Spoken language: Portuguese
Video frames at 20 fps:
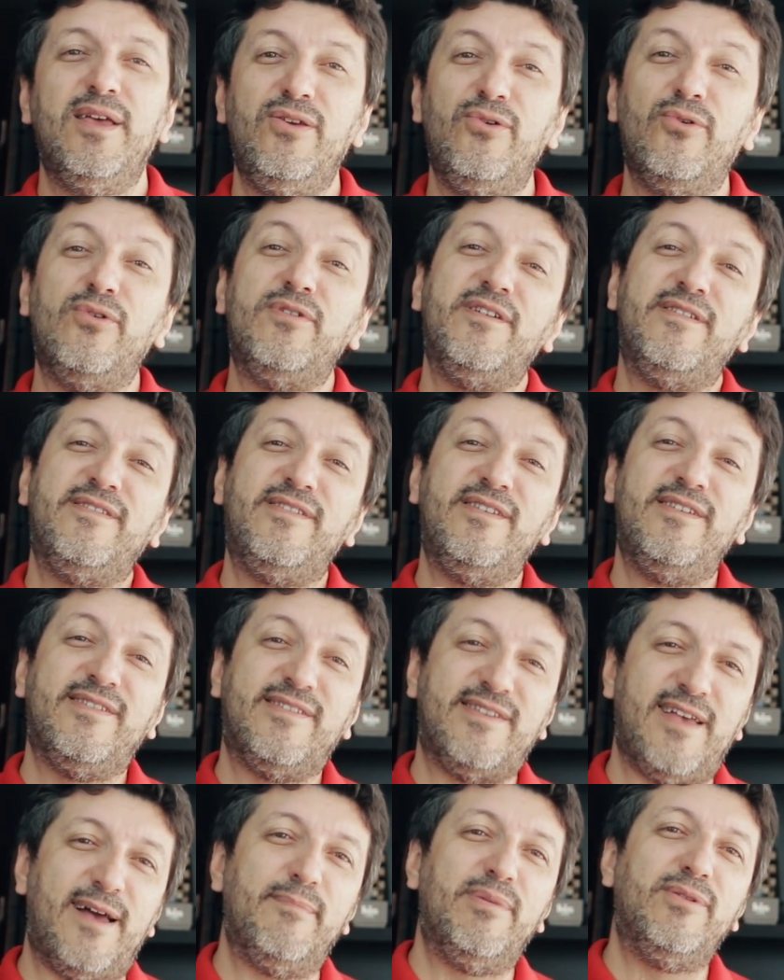E hoje se
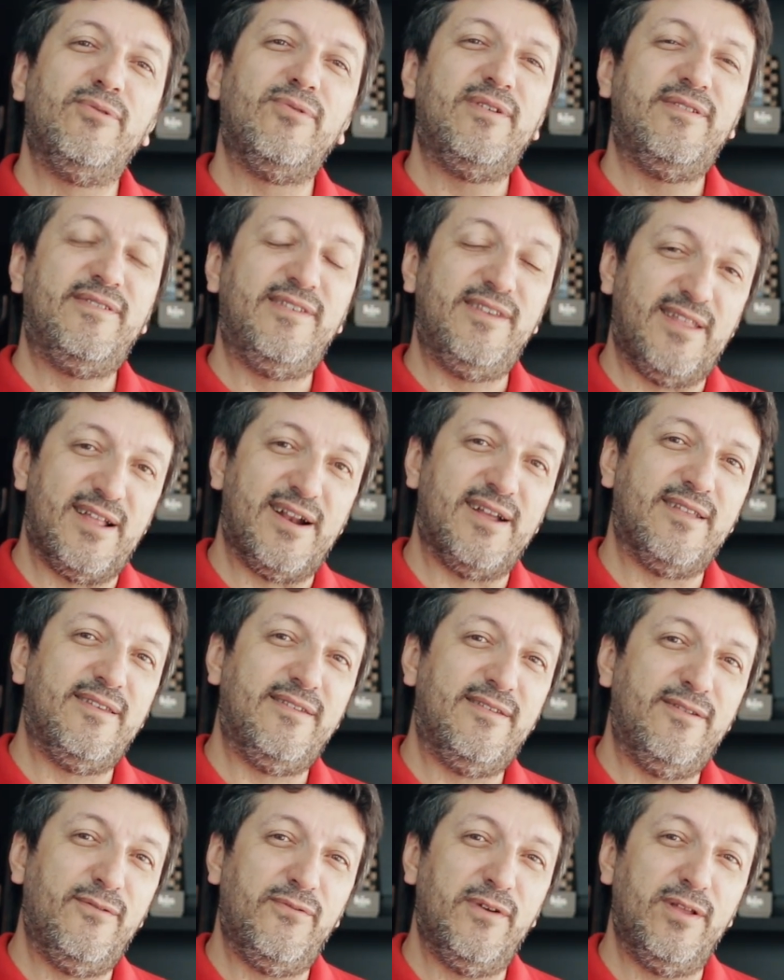sabe do que se
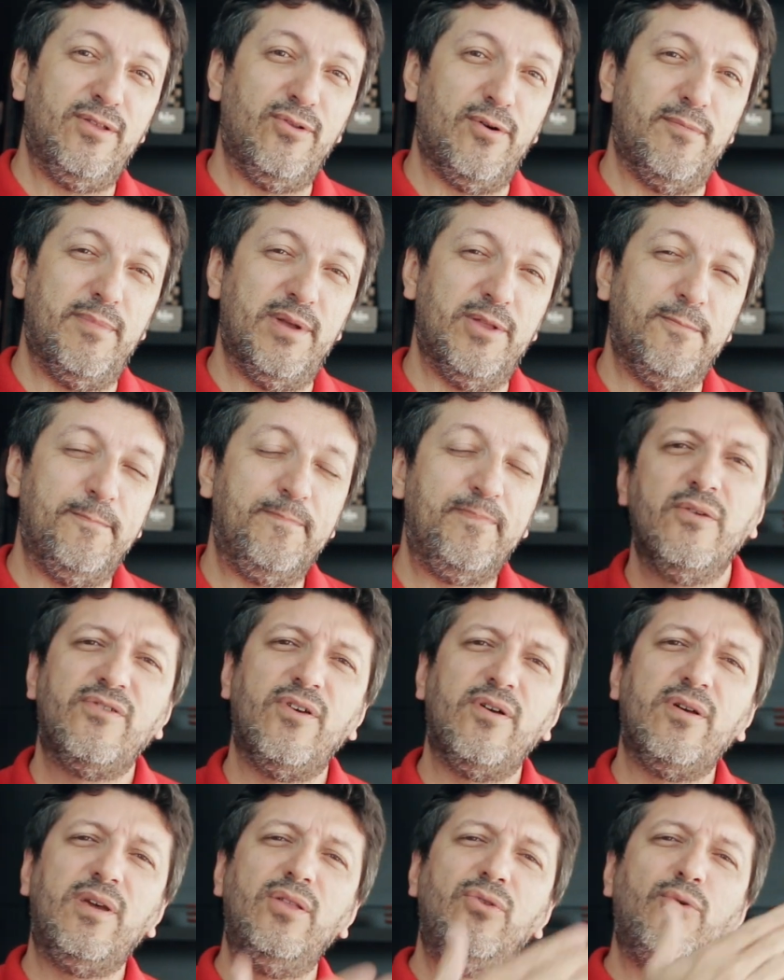trata esse fenômeno.
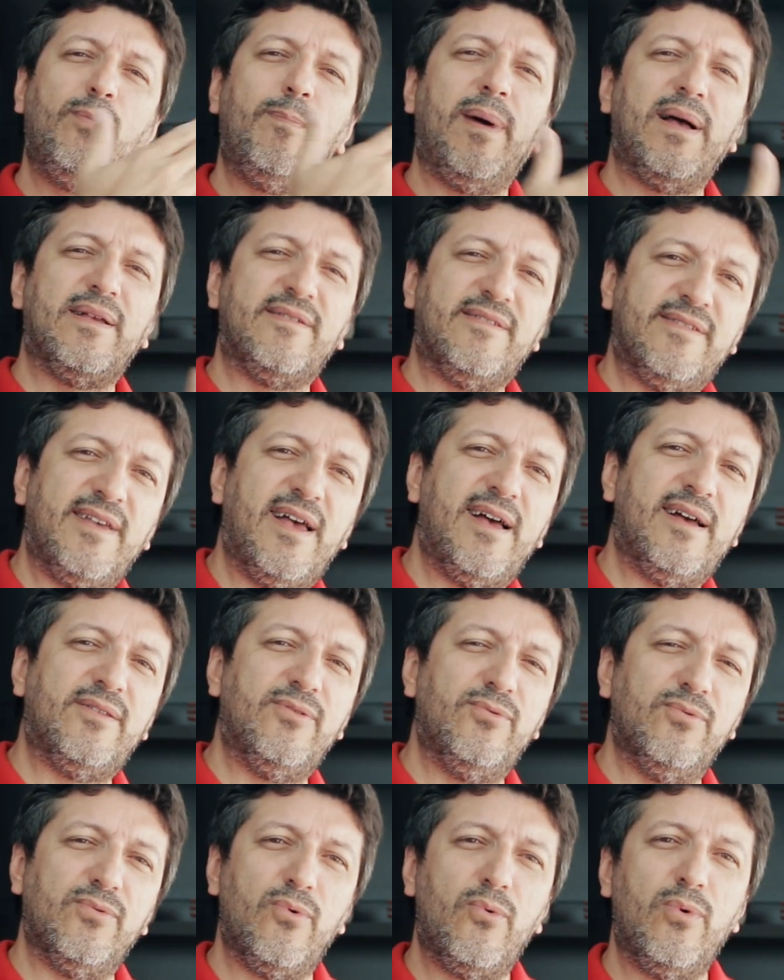Só que no
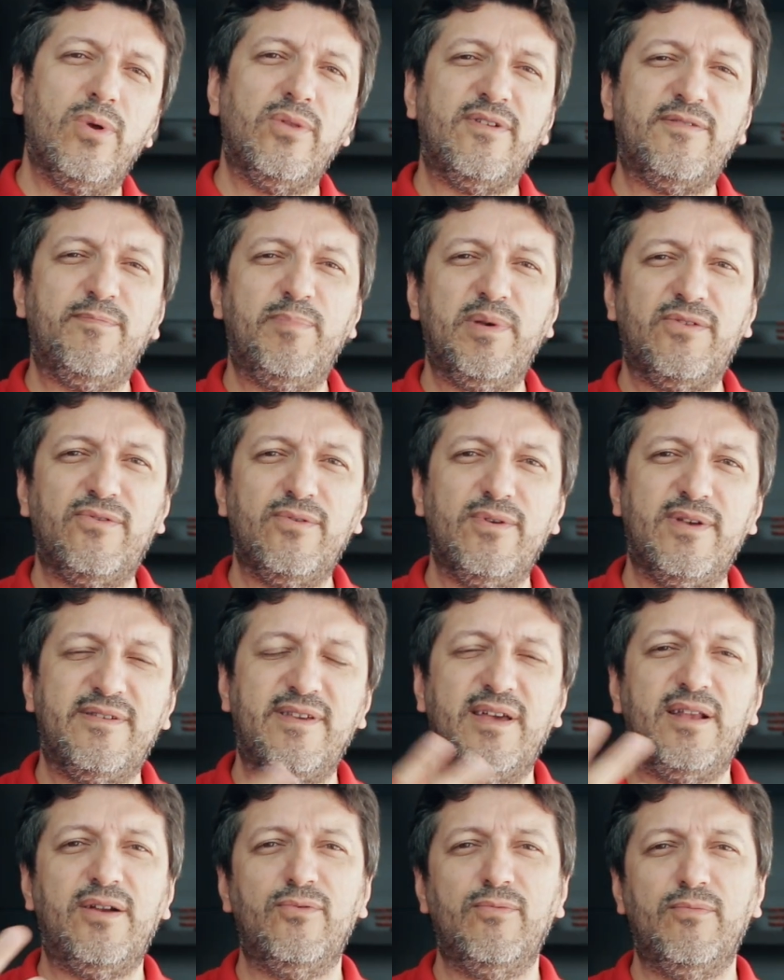passado, quando as
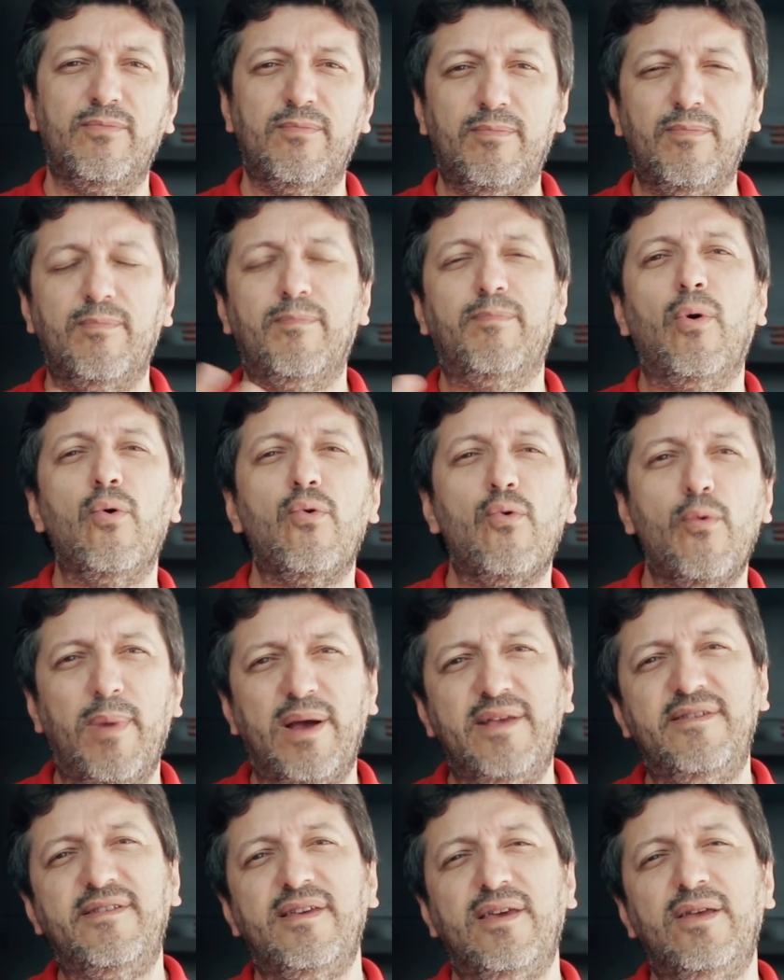pessoas eram um pouco
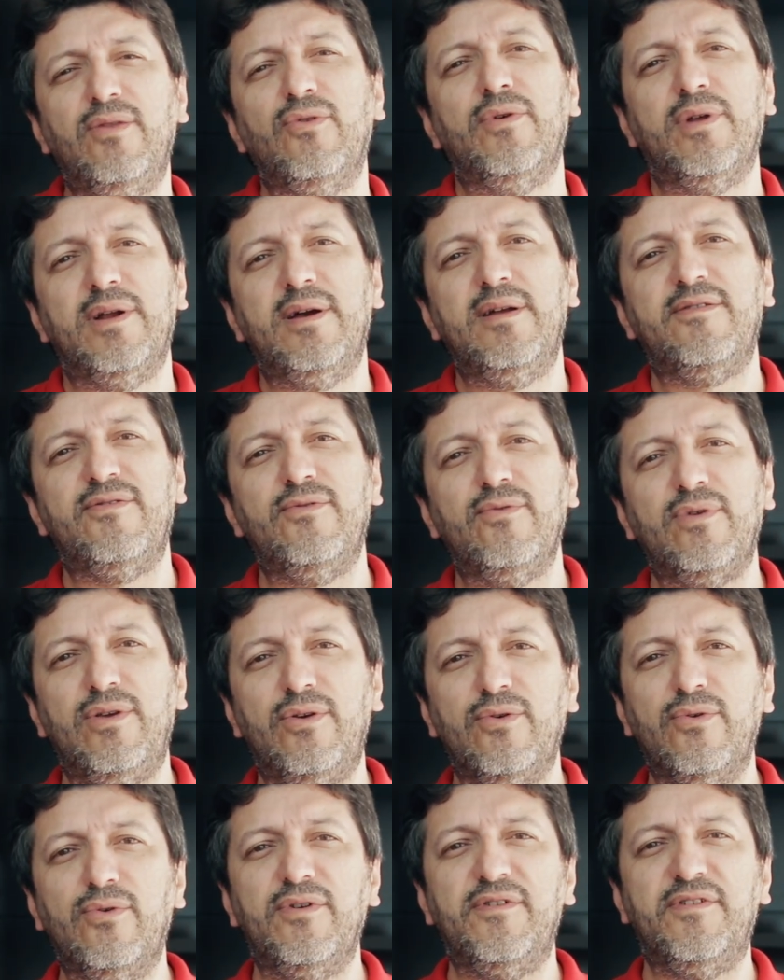mais ignorantes do
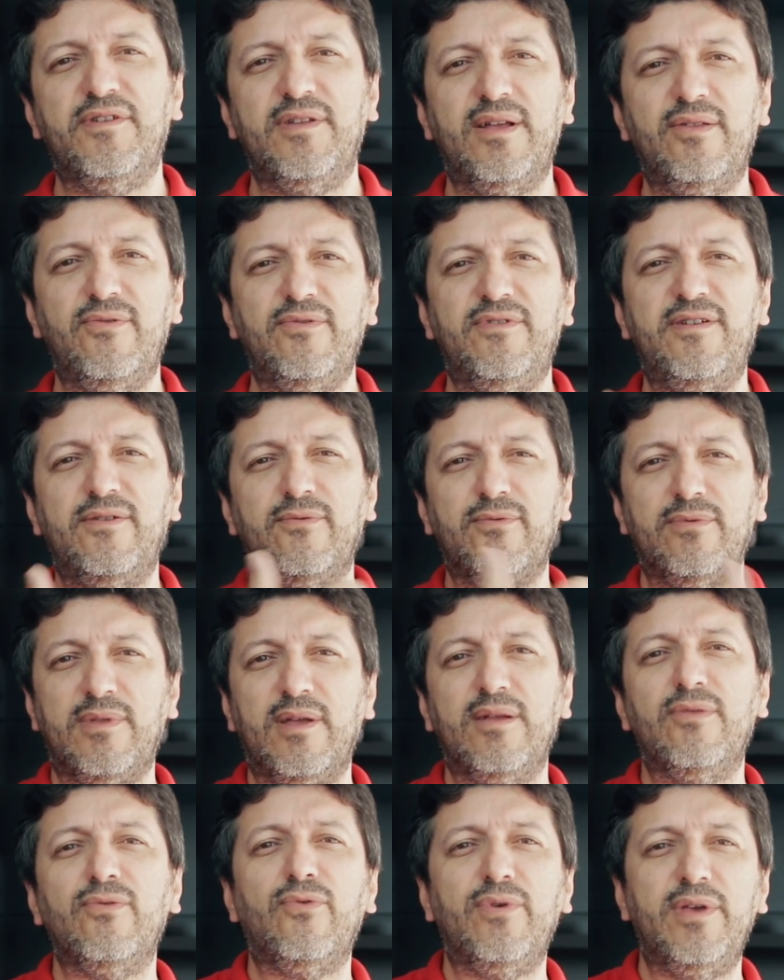que hoje, né, não tinham
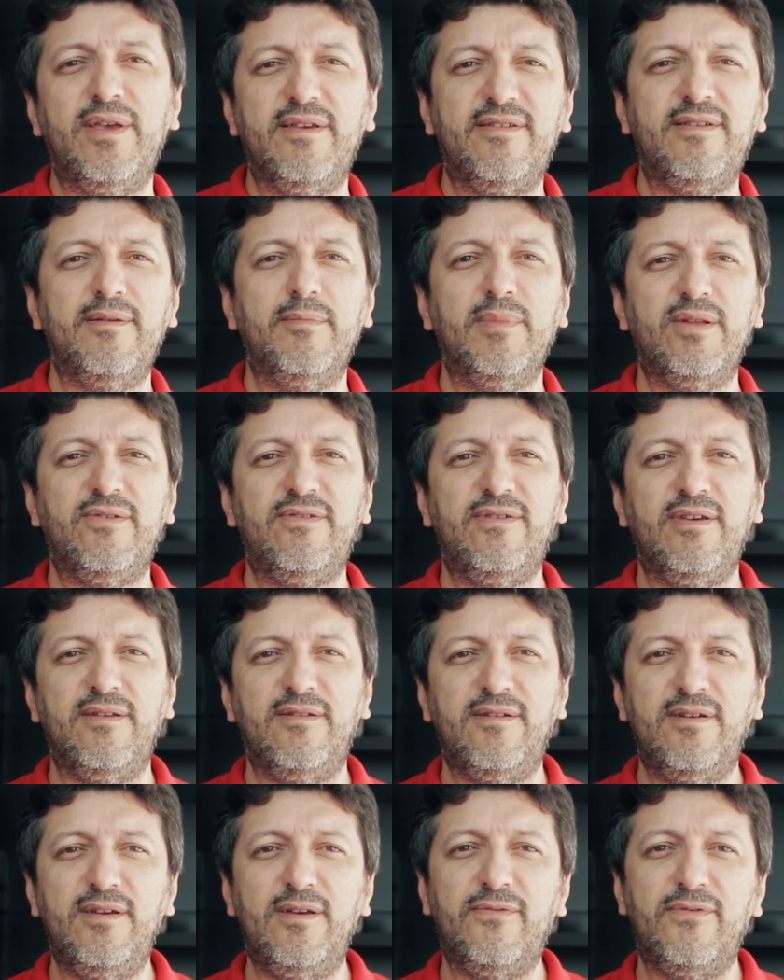tanto conhecimento
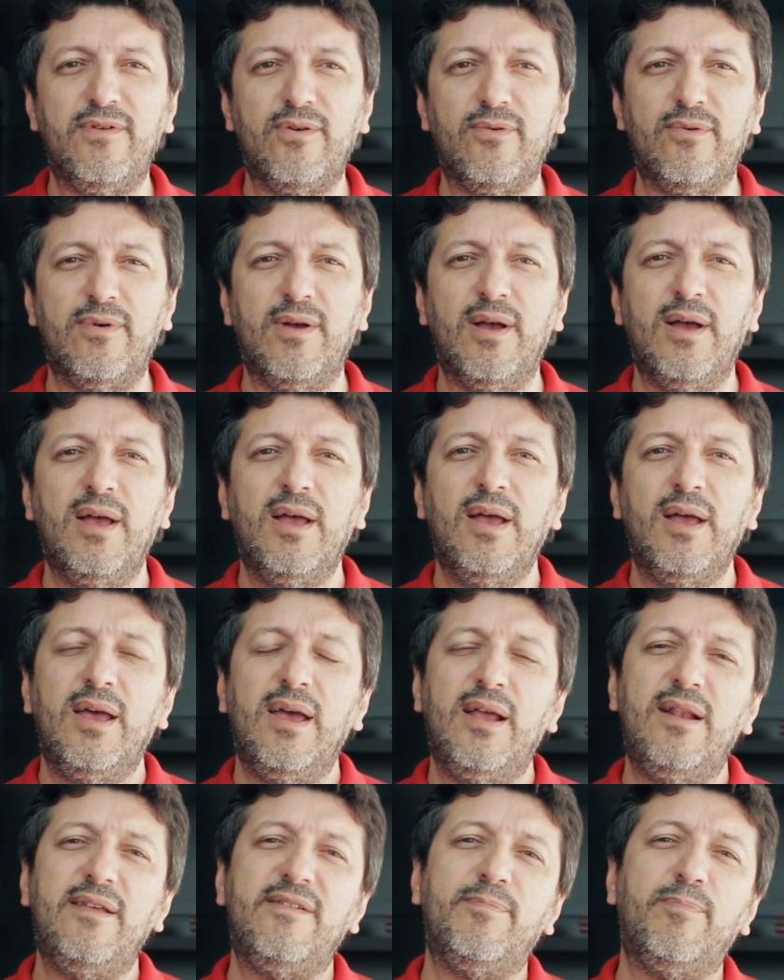científico,
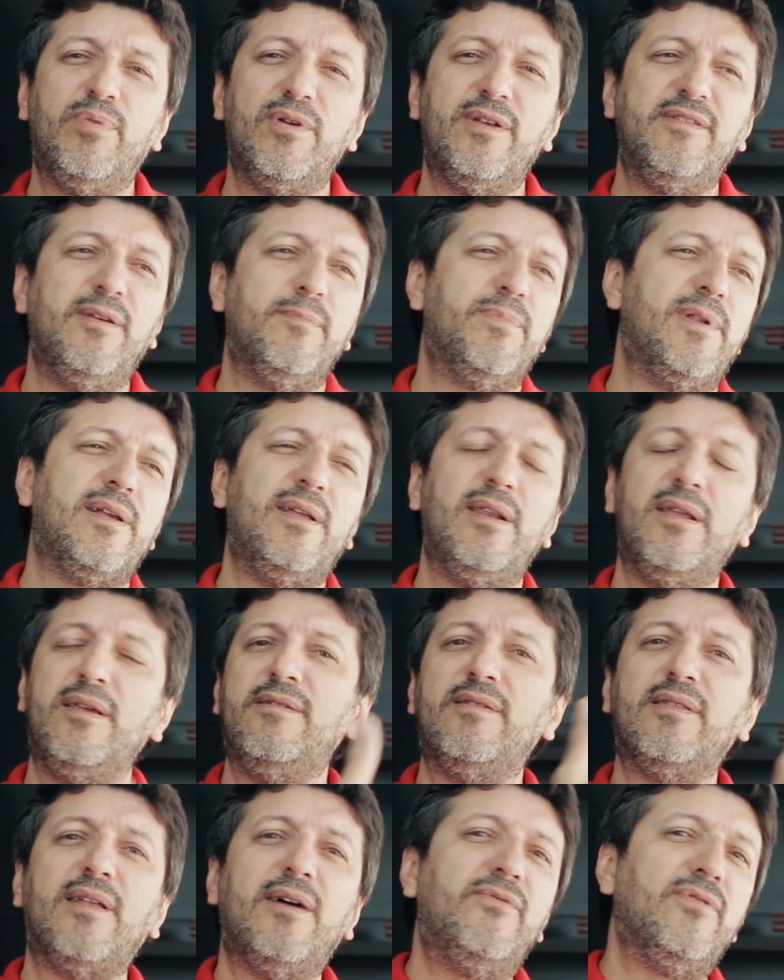eles, por exemplo,
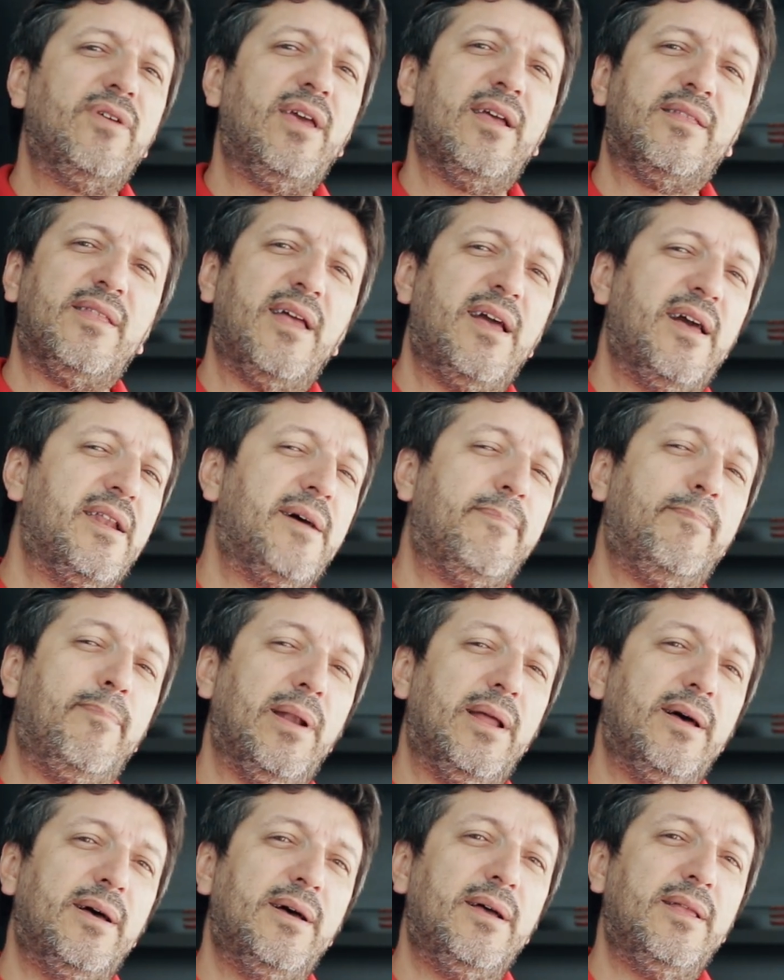acreditavam que a Terra era
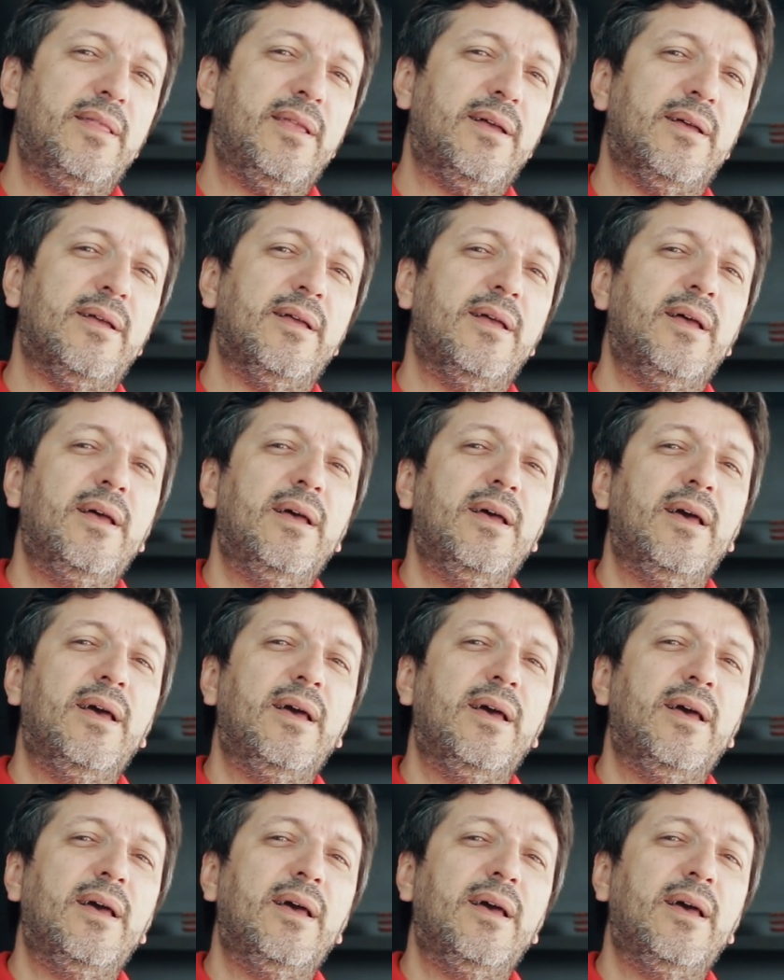plana.